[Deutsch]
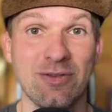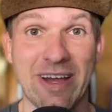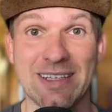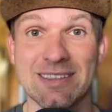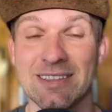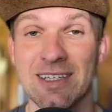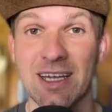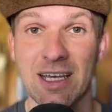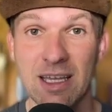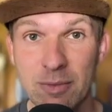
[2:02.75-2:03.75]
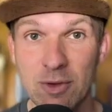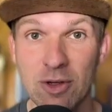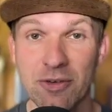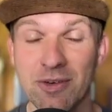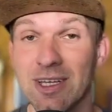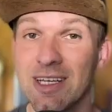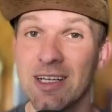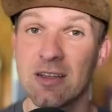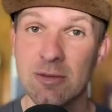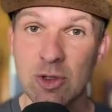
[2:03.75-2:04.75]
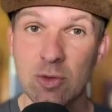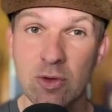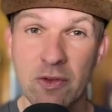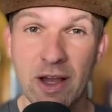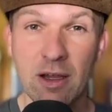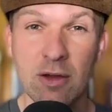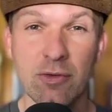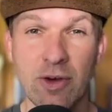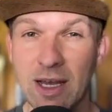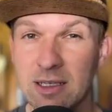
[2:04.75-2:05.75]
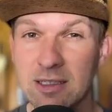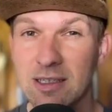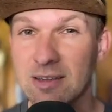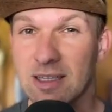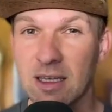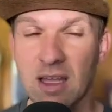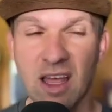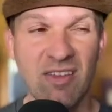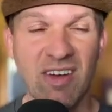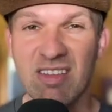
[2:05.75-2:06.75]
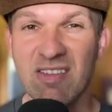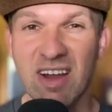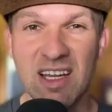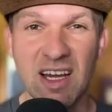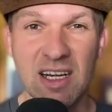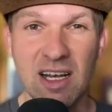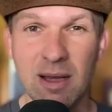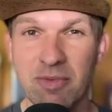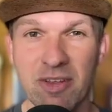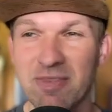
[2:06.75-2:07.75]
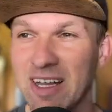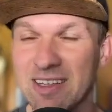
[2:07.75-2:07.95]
weißen Rebsorten. Ziemlich coole Sache. Für alle, die jetzt denken, hä, was, Winey Art Club? Was macht